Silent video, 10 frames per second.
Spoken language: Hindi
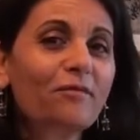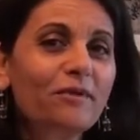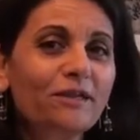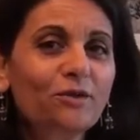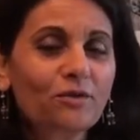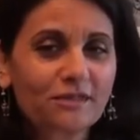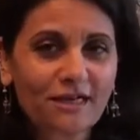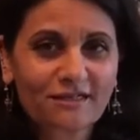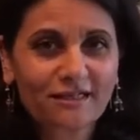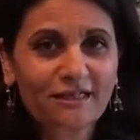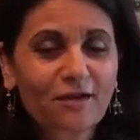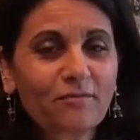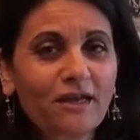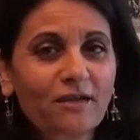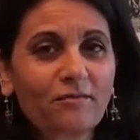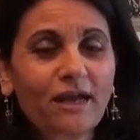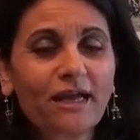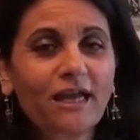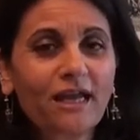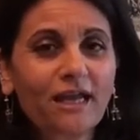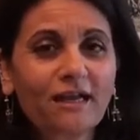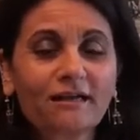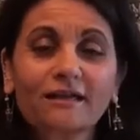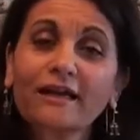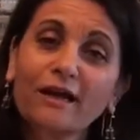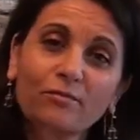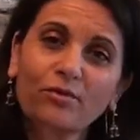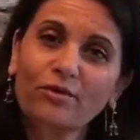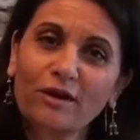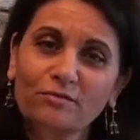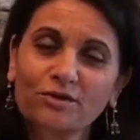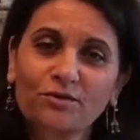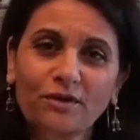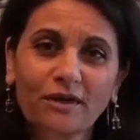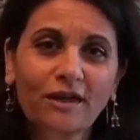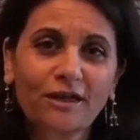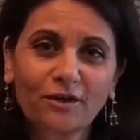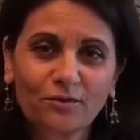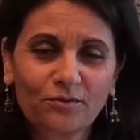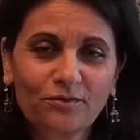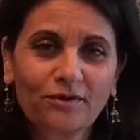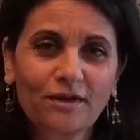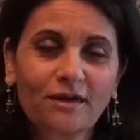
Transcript: अभी 2017 में मैं एक नया प्रोग्राम शुरू कर रही हूँ